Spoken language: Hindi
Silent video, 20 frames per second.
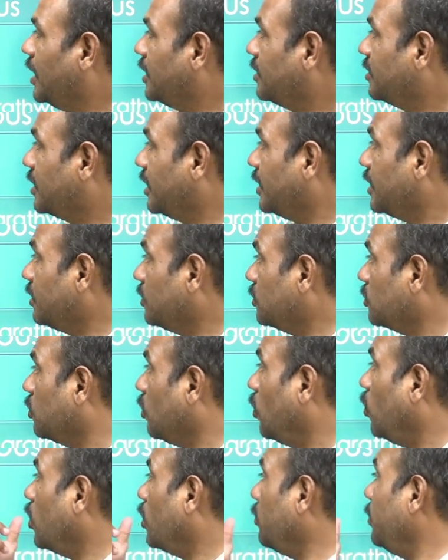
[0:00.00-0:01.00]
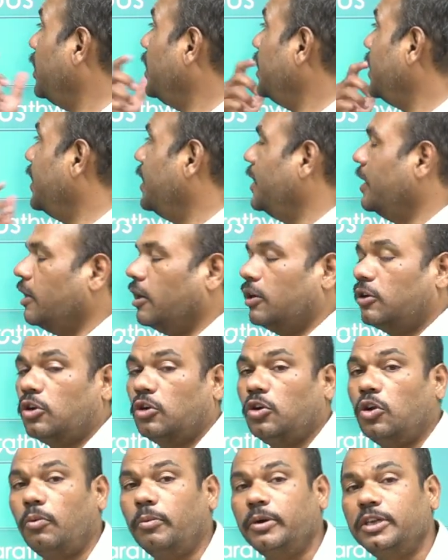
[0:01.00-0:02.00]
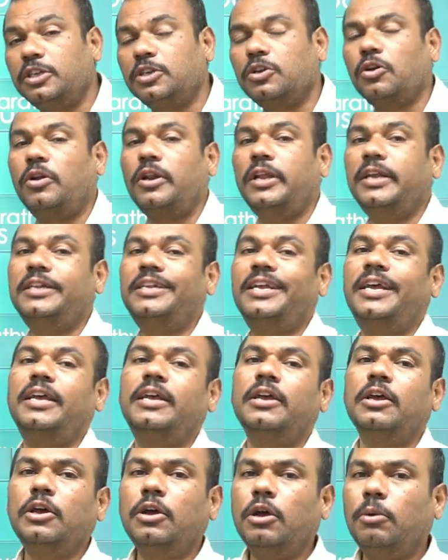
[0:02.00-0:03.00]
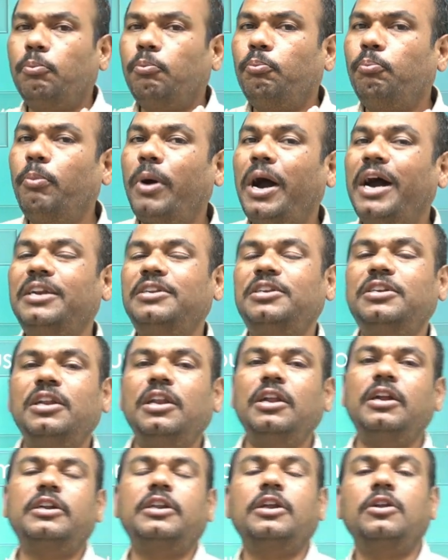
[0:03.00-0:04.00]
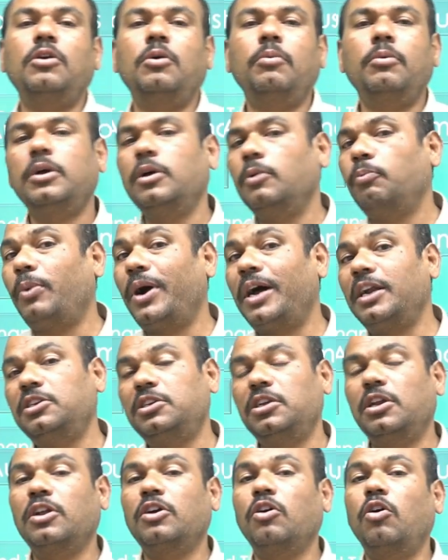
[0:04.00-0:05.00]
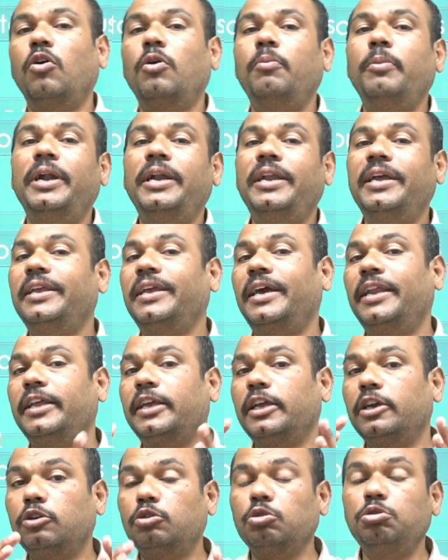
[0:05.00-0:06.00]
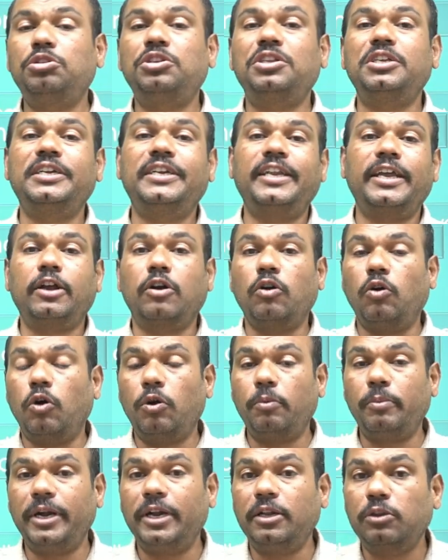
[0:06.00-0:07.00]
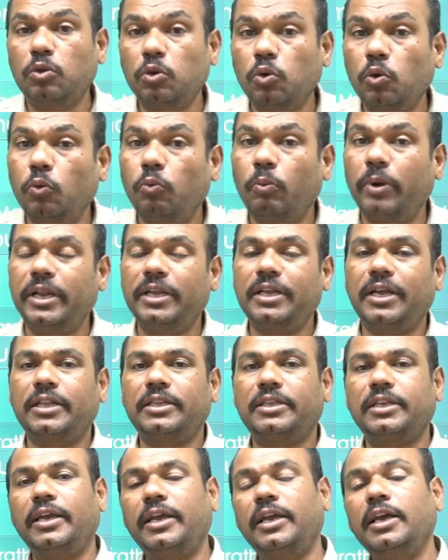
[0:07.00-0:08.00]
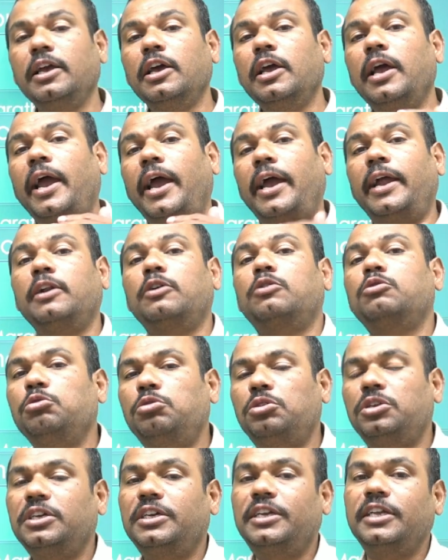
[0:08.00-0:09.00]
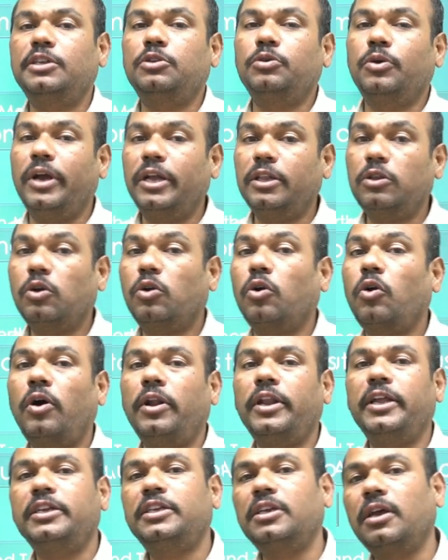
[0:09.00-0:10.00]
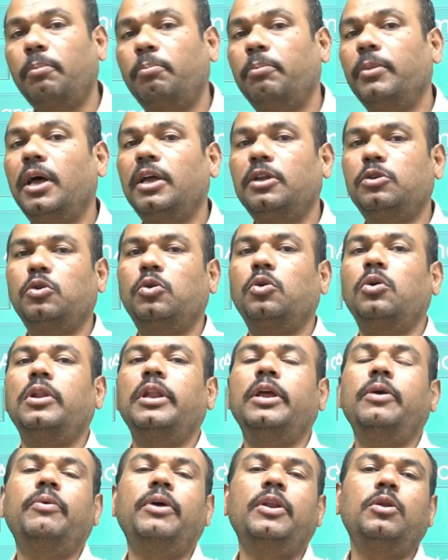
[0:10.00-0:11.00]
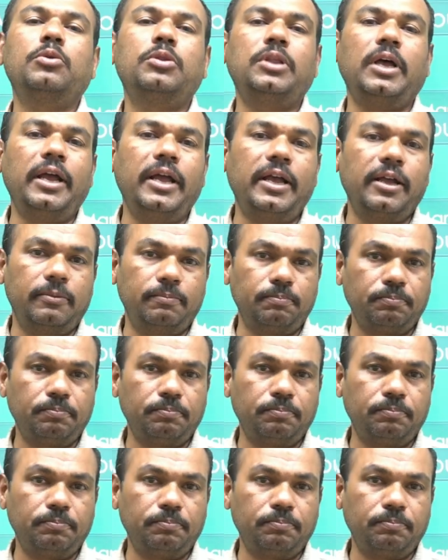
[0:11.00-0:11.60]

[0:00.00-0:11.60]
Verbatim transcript: स्टेटस गवर्नमेंट एडेड ऑटोनॉमस कॉलेज है पार्शल अटोनोम पार्शल गवर्नमेंट है यानी कि कुछ सीटें गवर्नमेंट थ्रू भरी जाती है एंड कुछ सीटें जो है तो कॉलेज अपना जो लेवल होता है